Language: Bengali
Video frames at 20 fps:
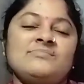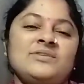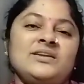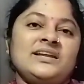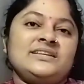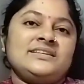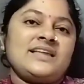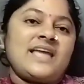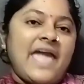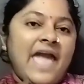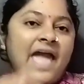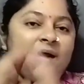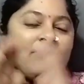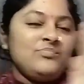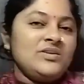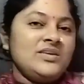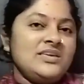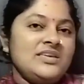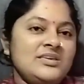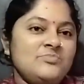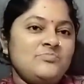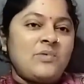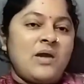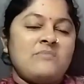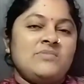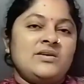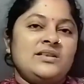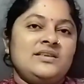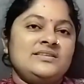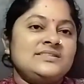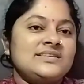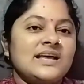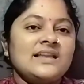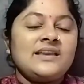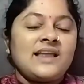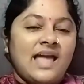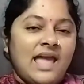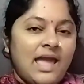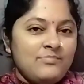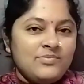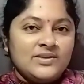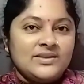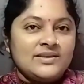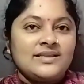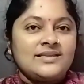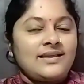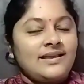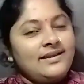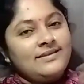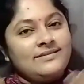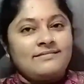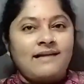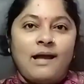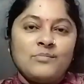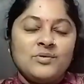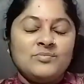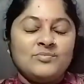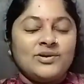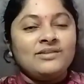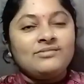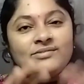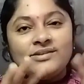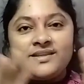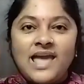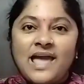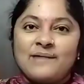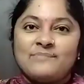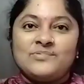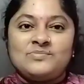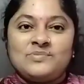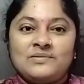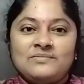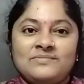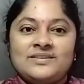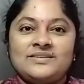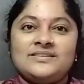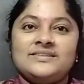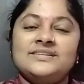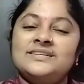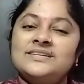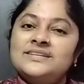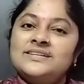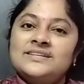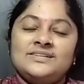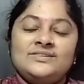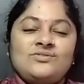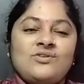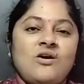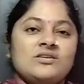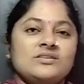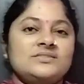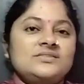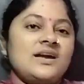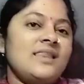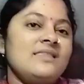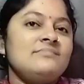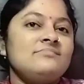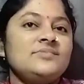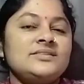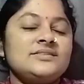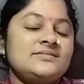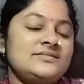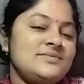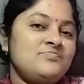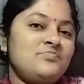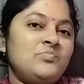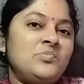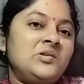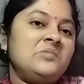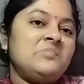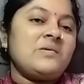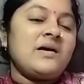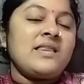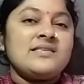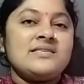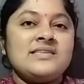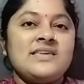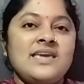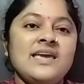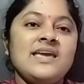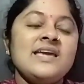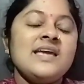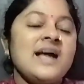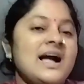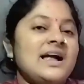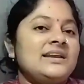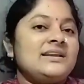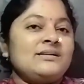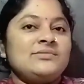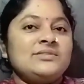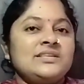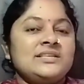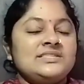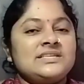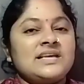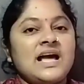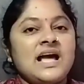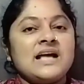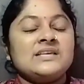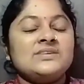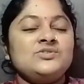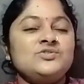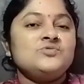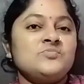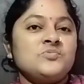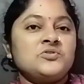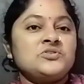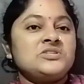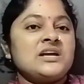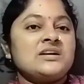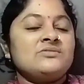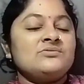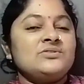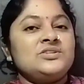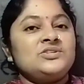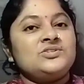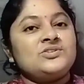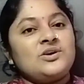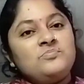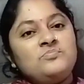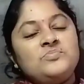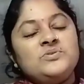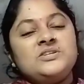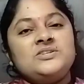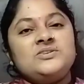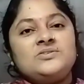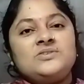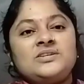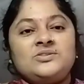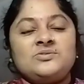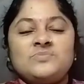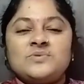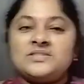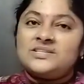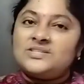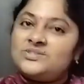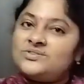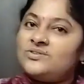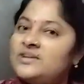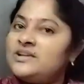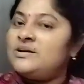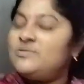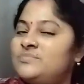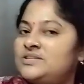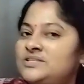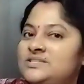আমার একটা হ্যাপি ফ্যামিলি জানি না হ্যাপি কিনা জানি কিন্তু আমি মনে করি হ্যাপি ফ্যামিলি টক ঝাল মিষ্টি পরিবার নিয়ে আর আমাদের যা কিছু মজা করি সব ভিডিওটা তোমাদের সঙ্গে আমরা